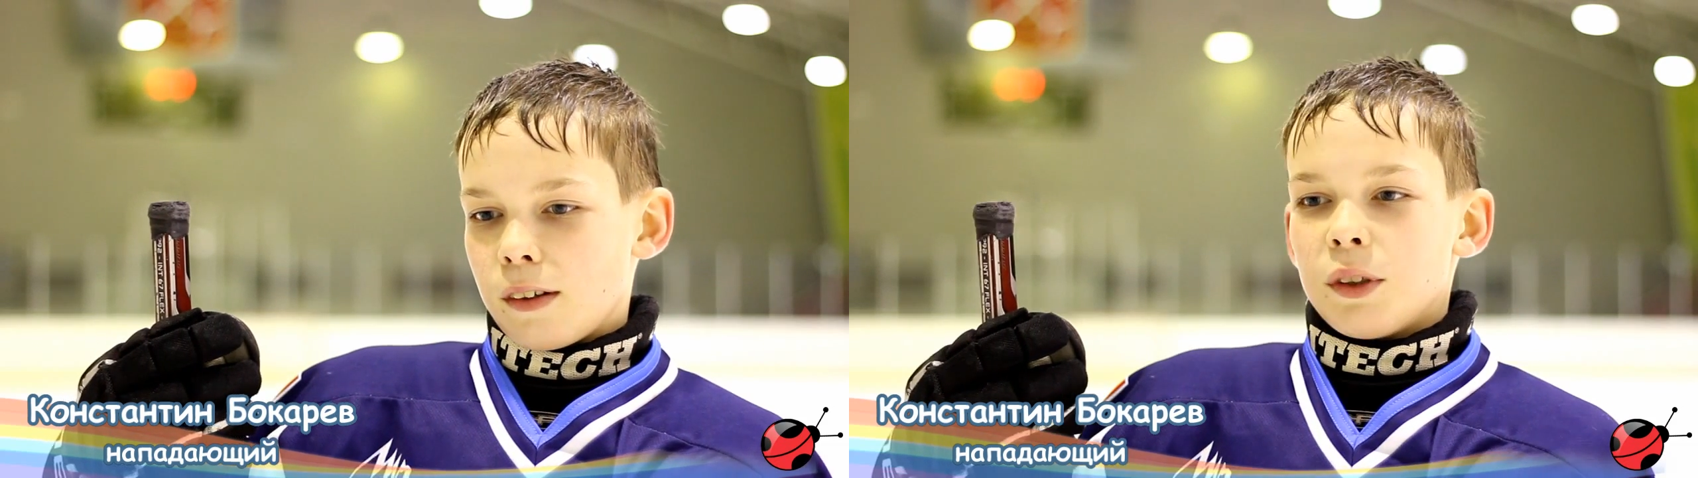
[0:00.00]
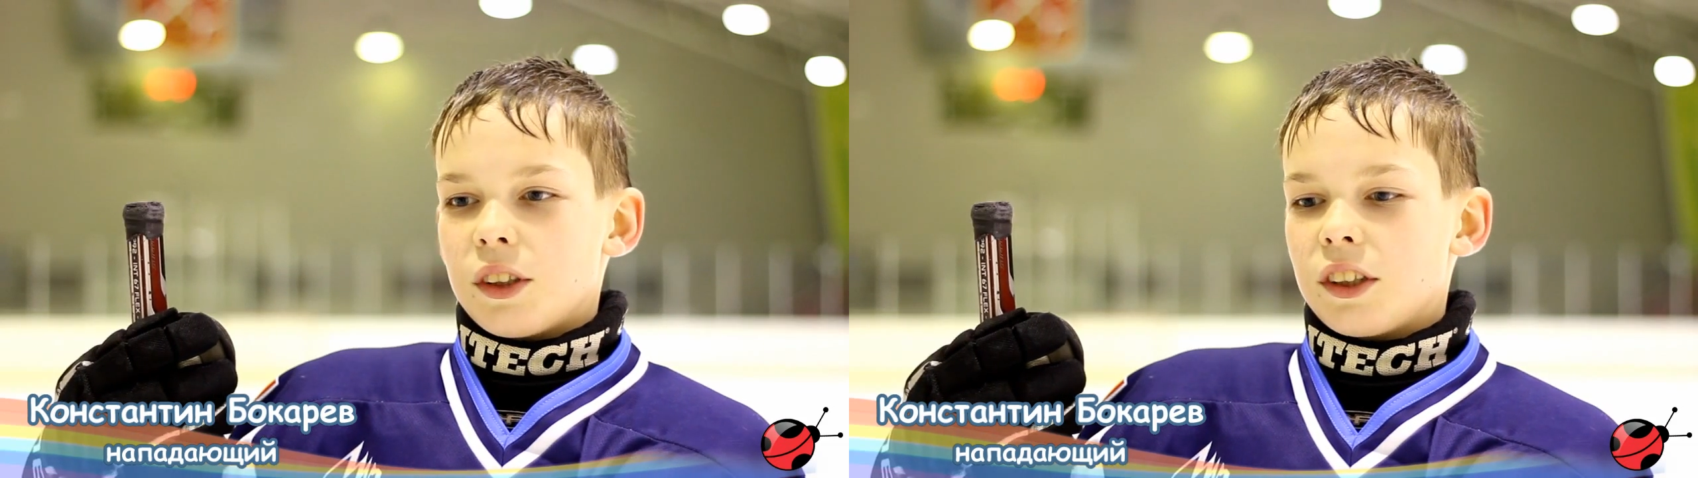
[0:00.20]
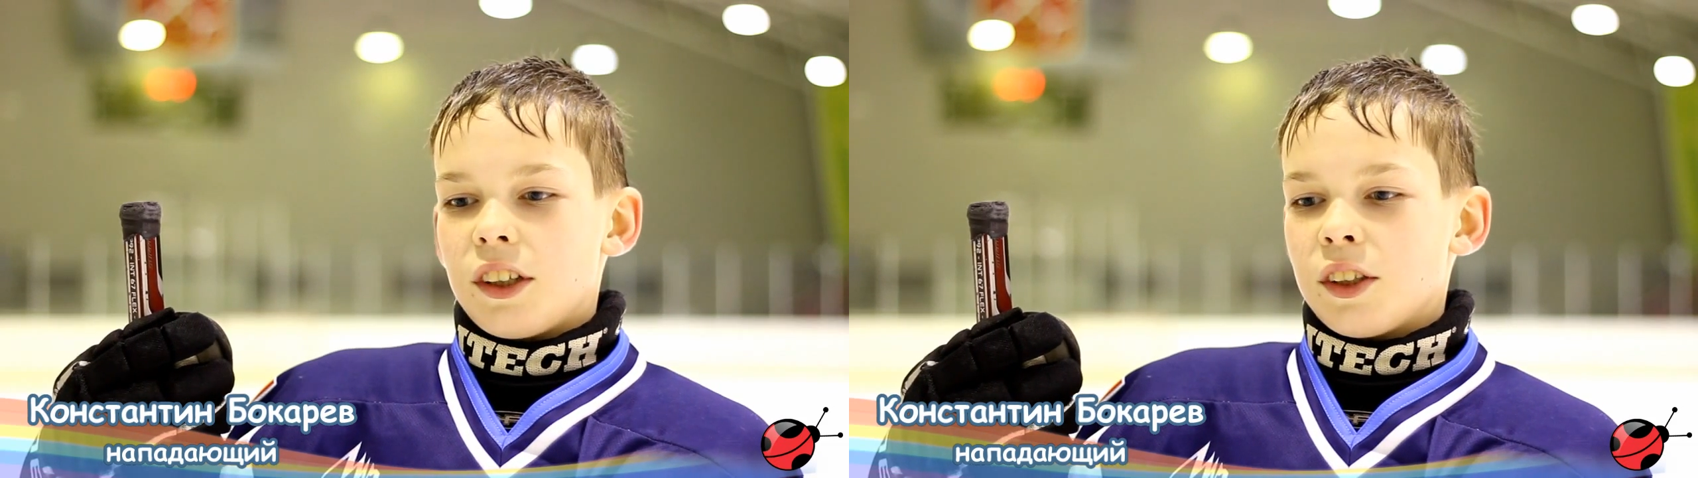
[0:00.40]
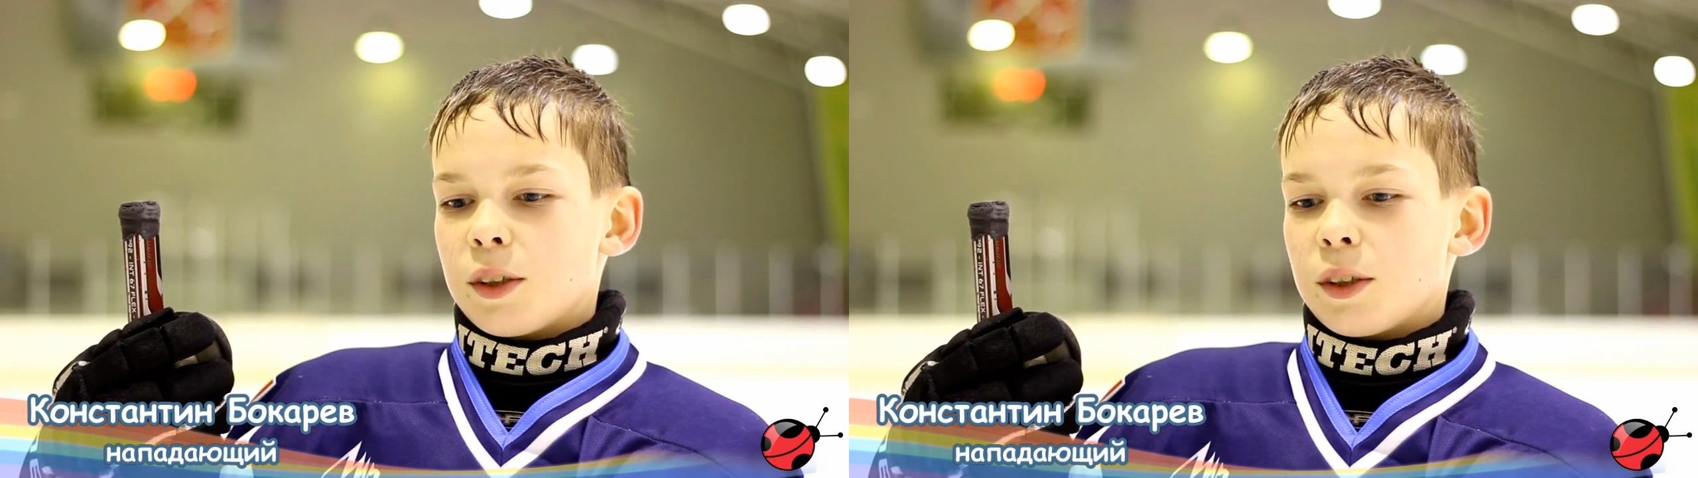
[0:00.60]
Без хоккея